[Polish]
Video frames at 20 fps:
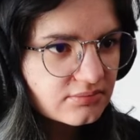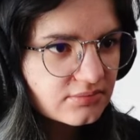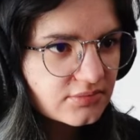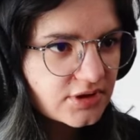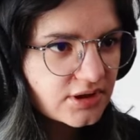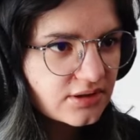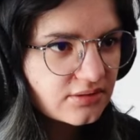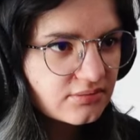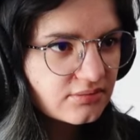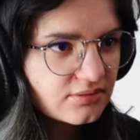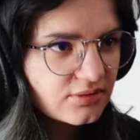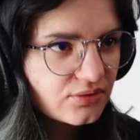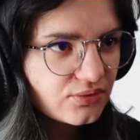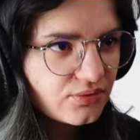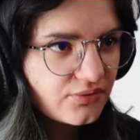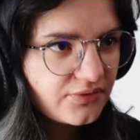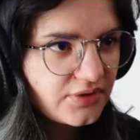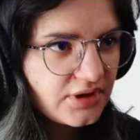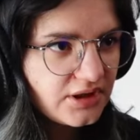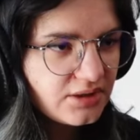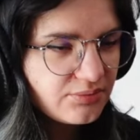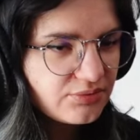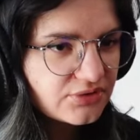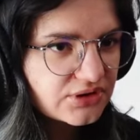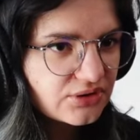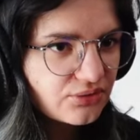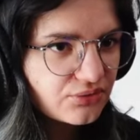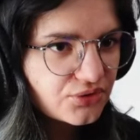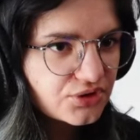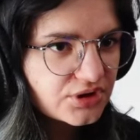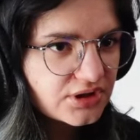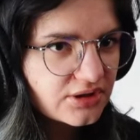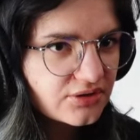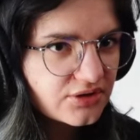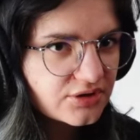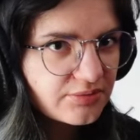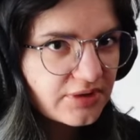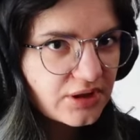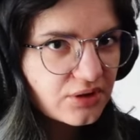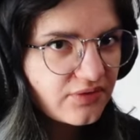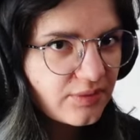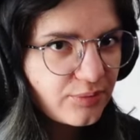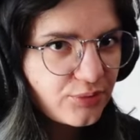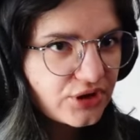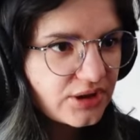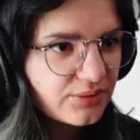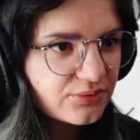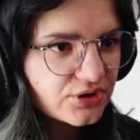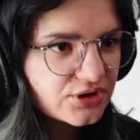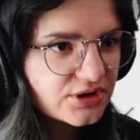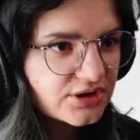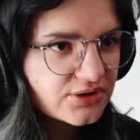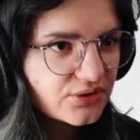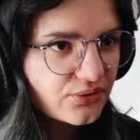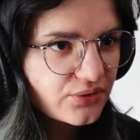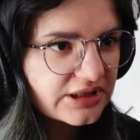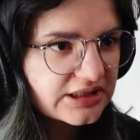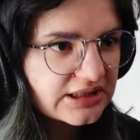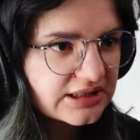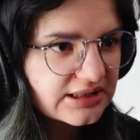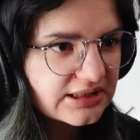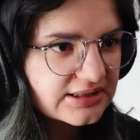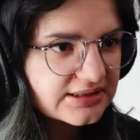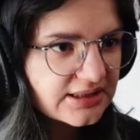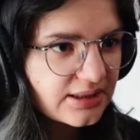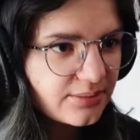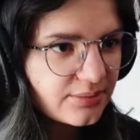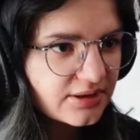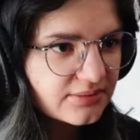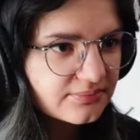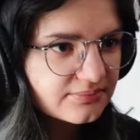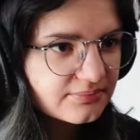Te lodówki niby są różnych rozmiarów, a pojemność jest dokładnie taka sama.